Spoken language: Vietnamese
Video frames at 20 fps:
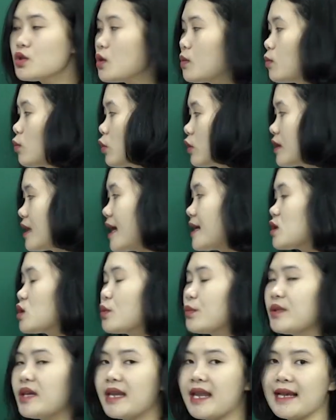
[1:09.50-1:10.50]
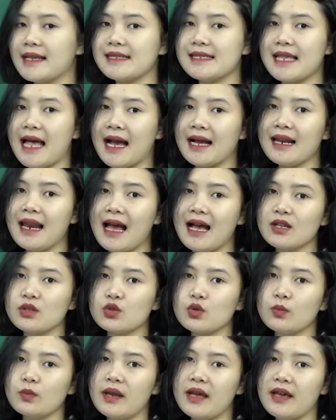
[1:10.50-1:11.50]
dụng của tác dụng nhiệt ánh sáng là
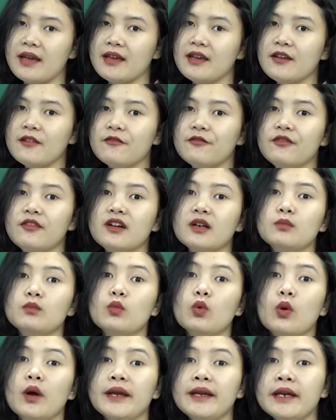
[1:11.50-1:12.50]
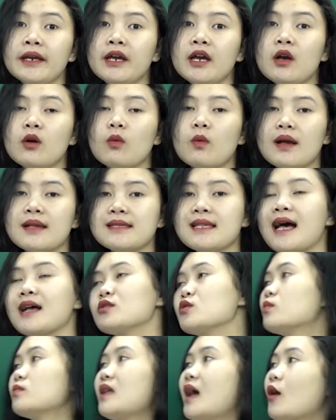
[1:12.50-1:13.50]
dùng để phơi muối. Ngoài ra
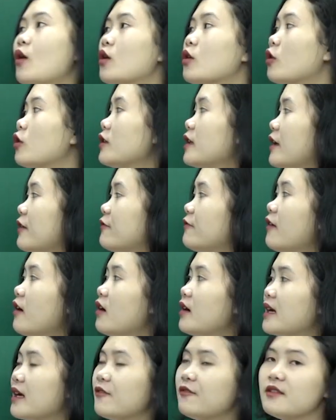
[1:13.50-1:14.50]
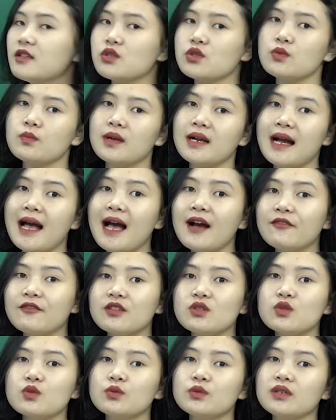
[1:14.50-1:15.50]
chúng ta còn có thể phơi các vật dụng khác,
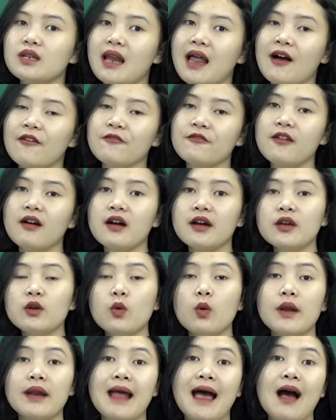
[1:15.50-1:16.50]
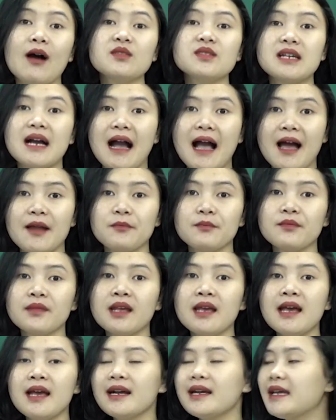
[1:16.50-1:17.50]
ví dụ như là phơi quần áo chẳng hạn.
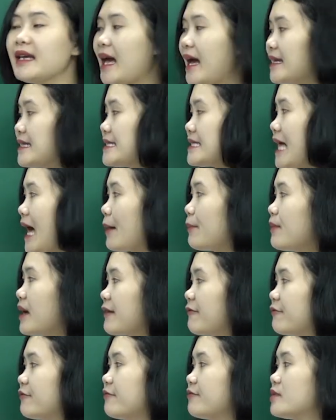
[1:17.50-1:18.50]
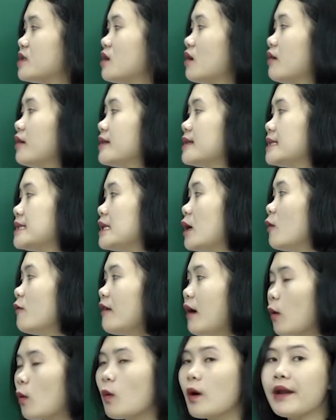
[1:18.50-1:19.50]
Khi ánh sáng mặt trời chiếu
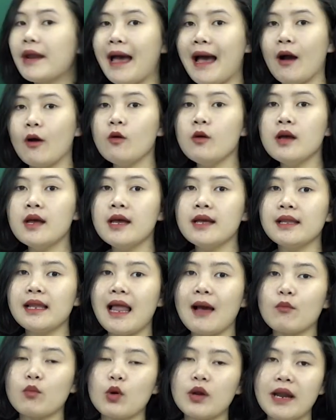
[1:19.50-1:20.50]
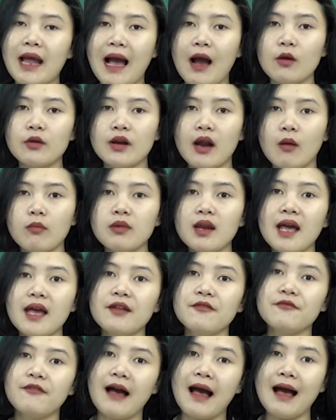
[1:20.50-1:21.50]
vào quần áo, làm quần áo nóng
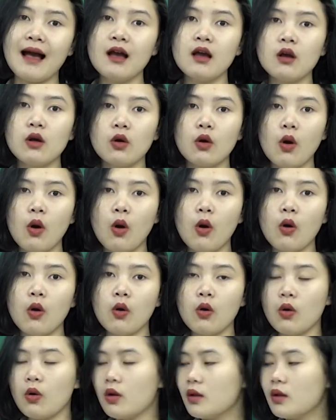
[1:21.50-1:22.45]
lên và khô,